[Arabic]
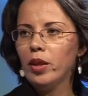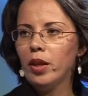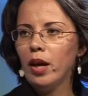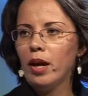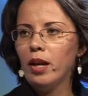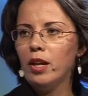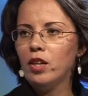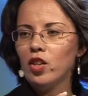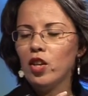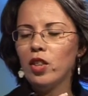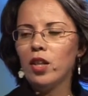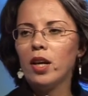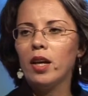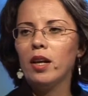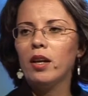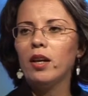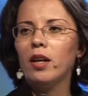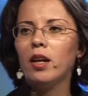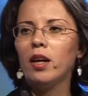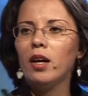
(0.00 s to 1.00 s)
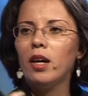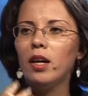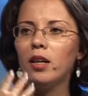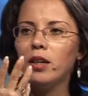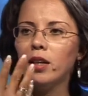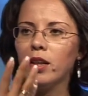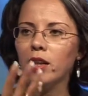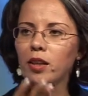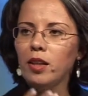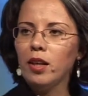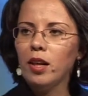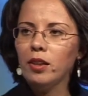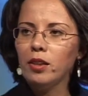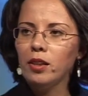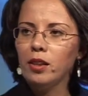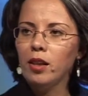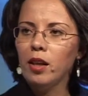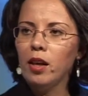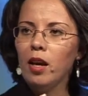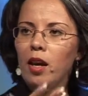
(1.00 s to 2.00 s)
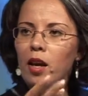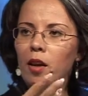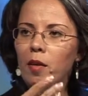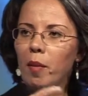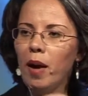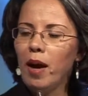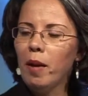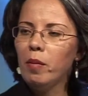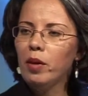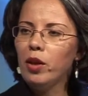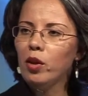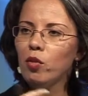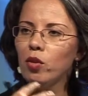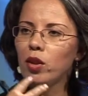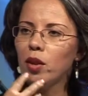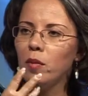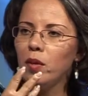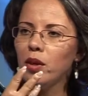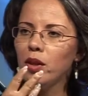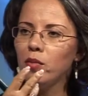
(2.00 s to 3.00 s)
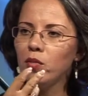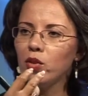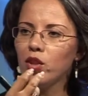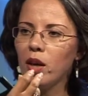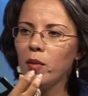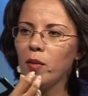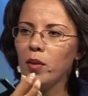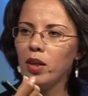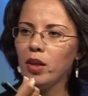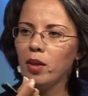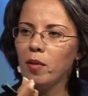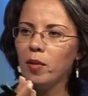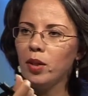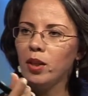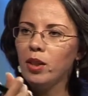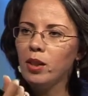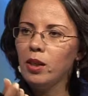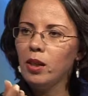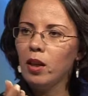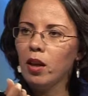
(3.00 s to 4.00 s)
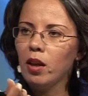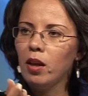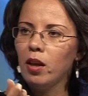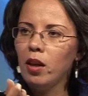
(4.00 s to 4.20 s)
علاش اذا كان انا قادر اني نعطيه المحبه لانه التبني مش عمليه ماديه